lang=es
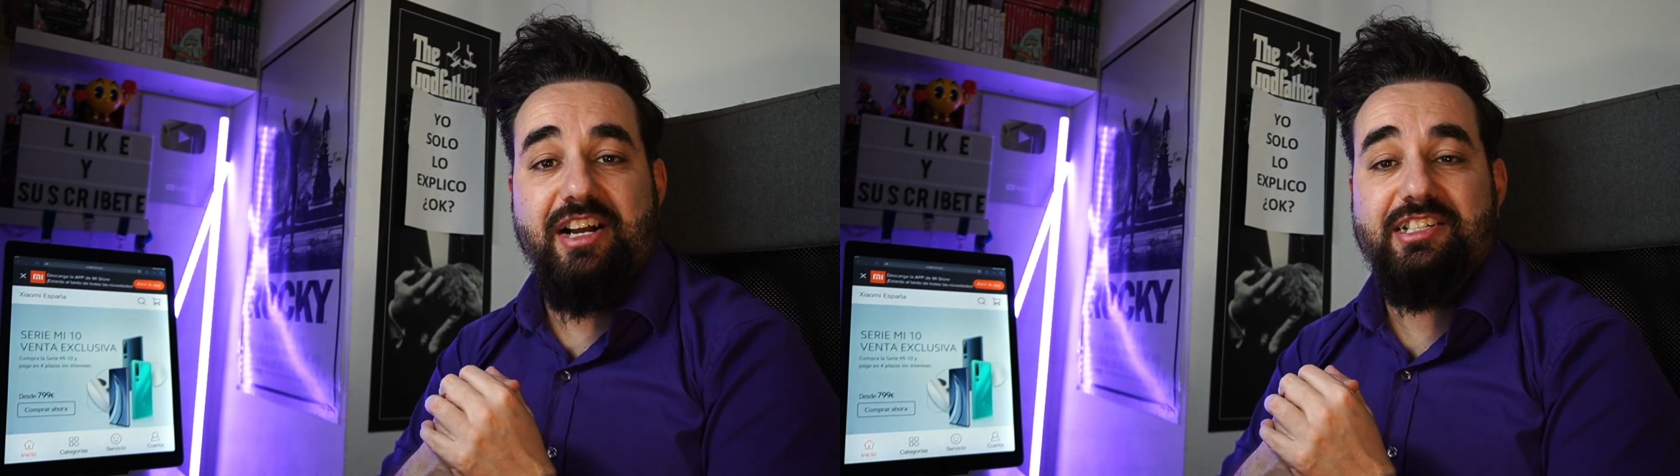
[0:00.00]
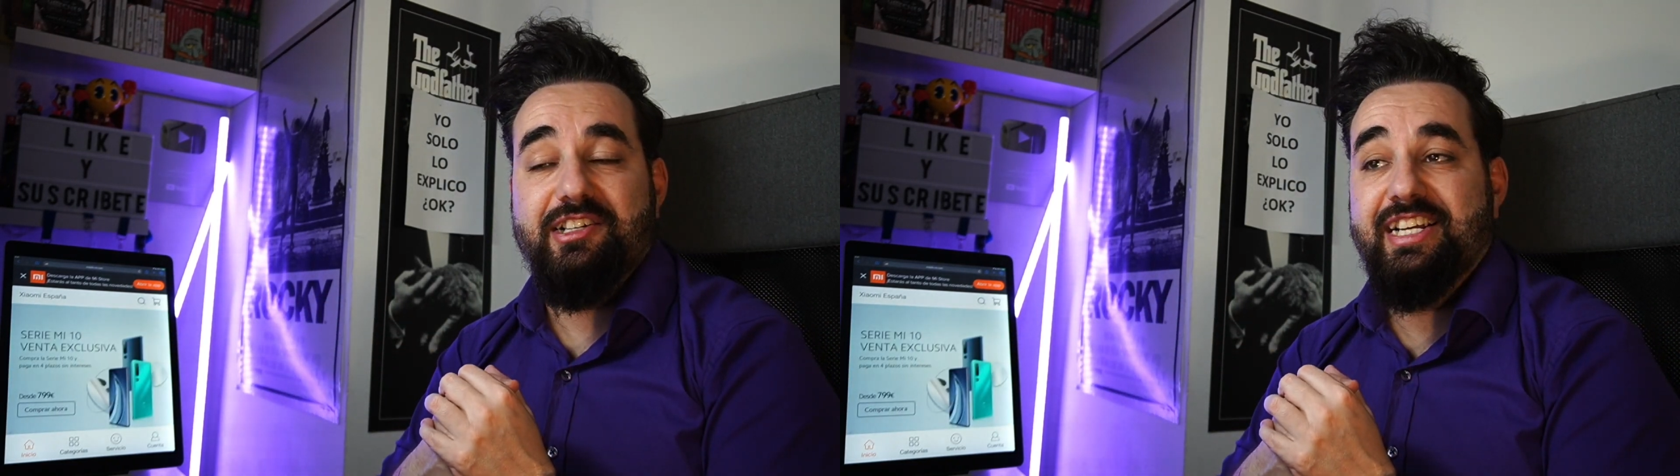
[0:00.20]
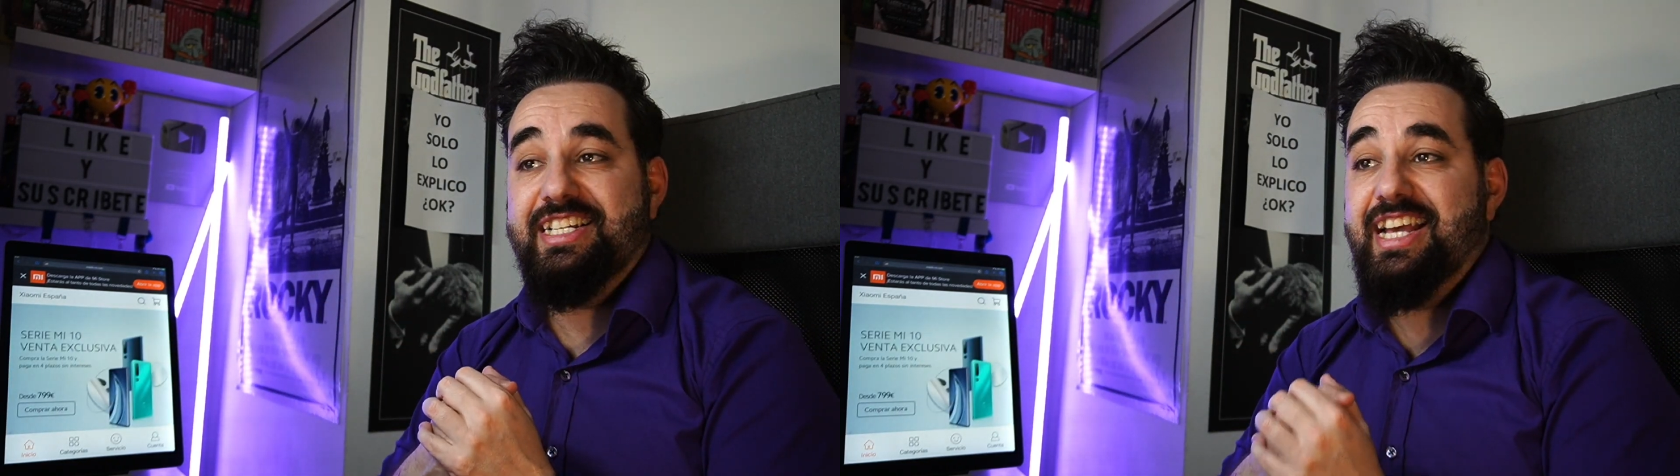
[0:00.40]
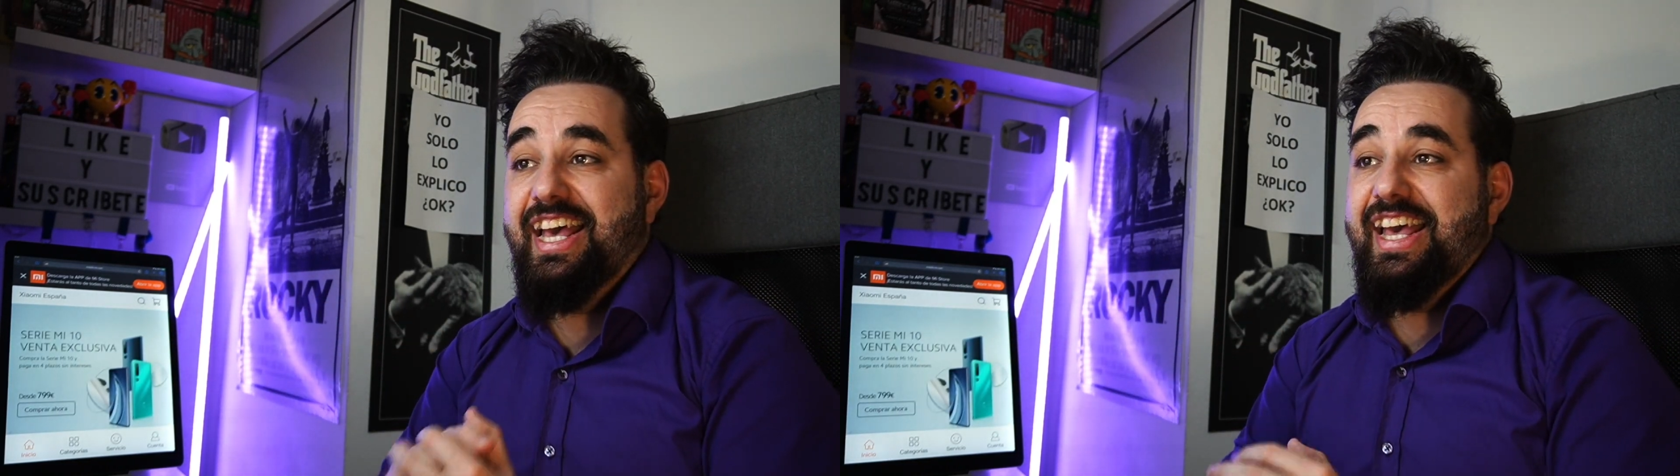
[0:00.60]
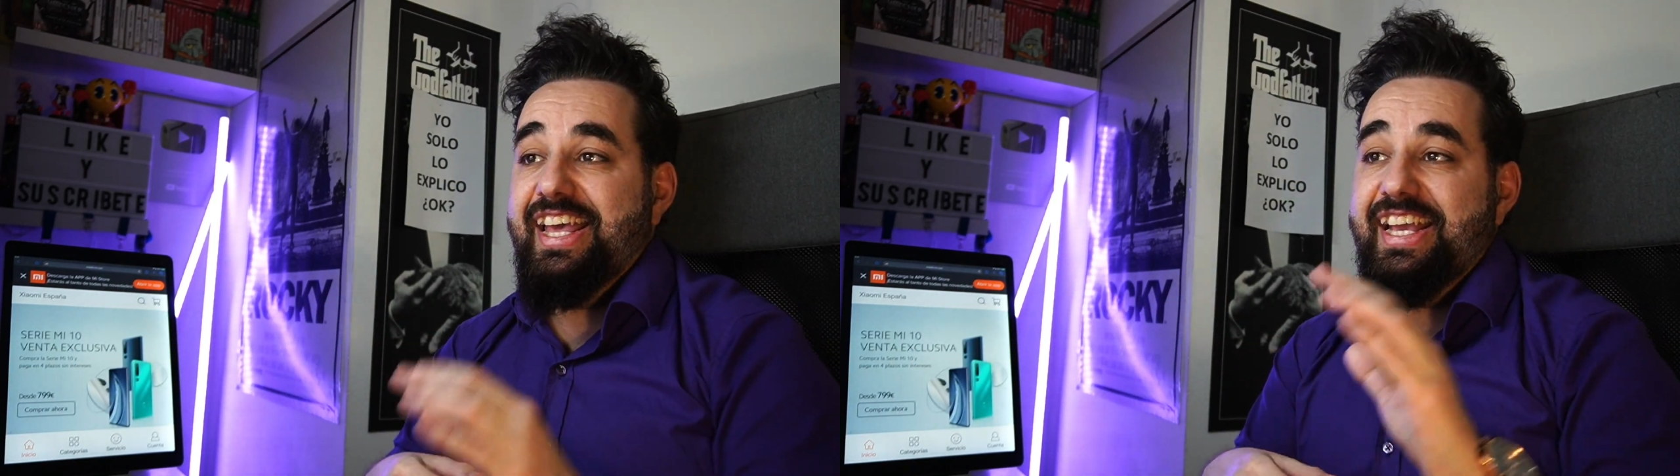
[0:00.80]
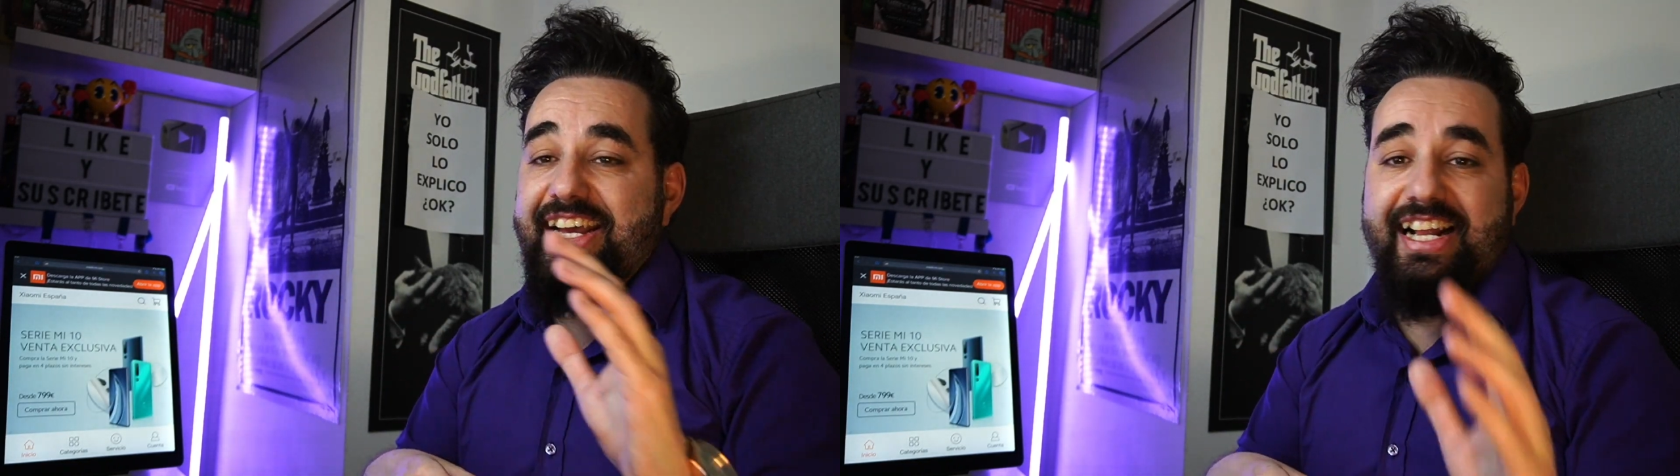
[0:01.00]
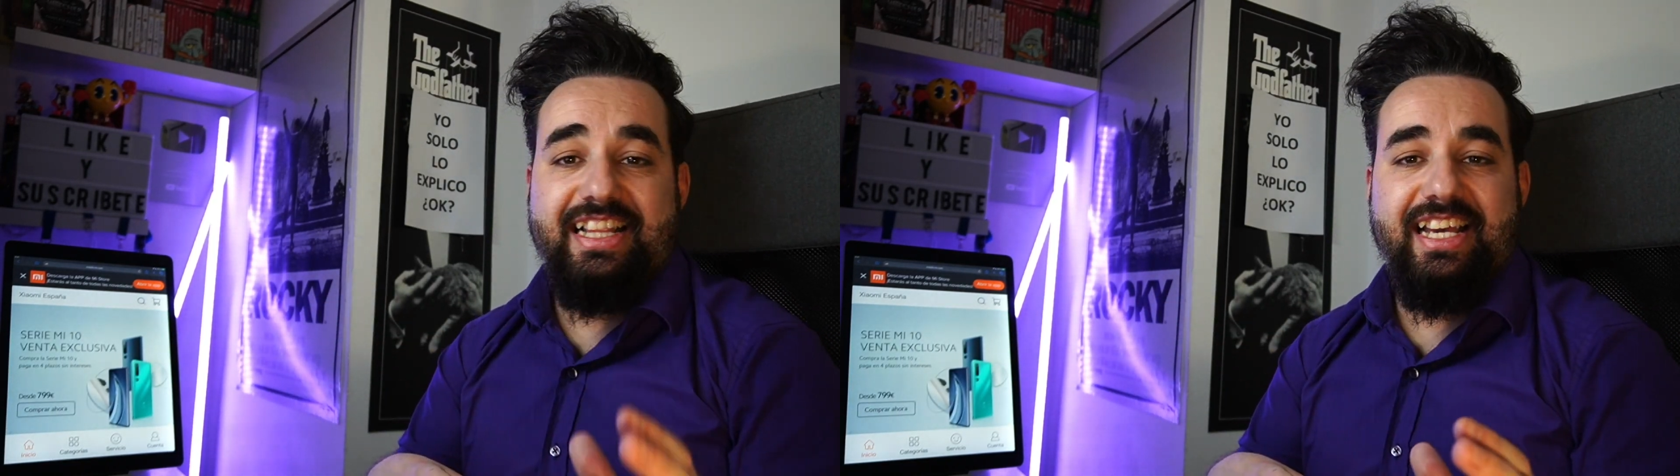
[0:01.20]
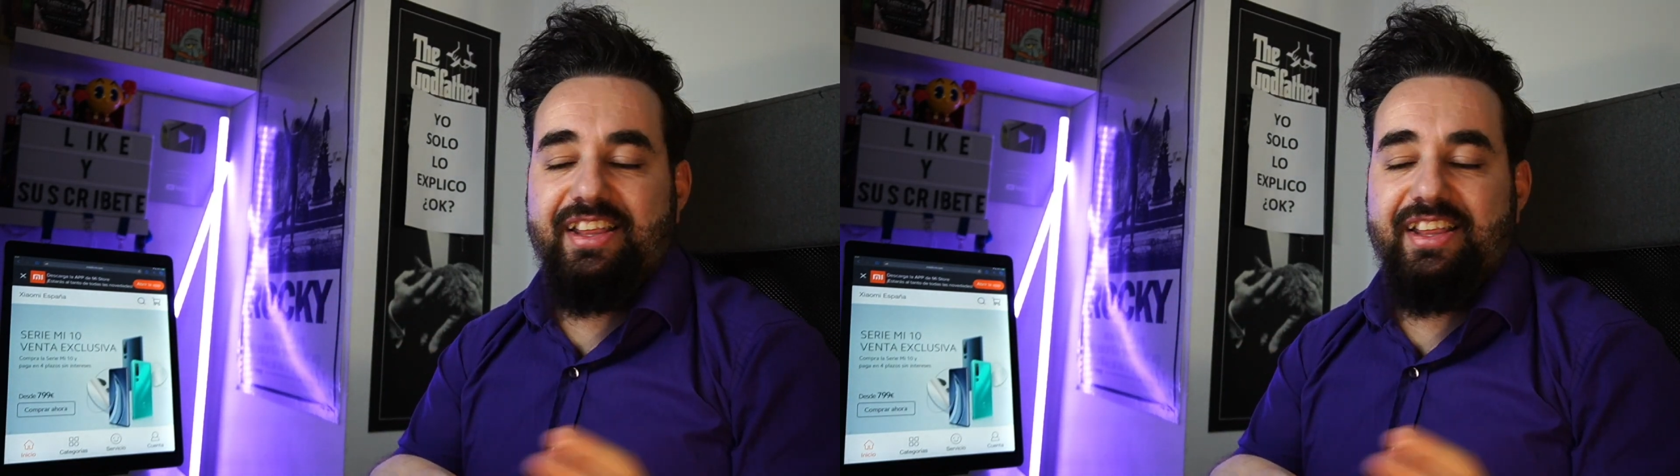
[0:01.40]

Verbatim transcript: ocasiones y que en el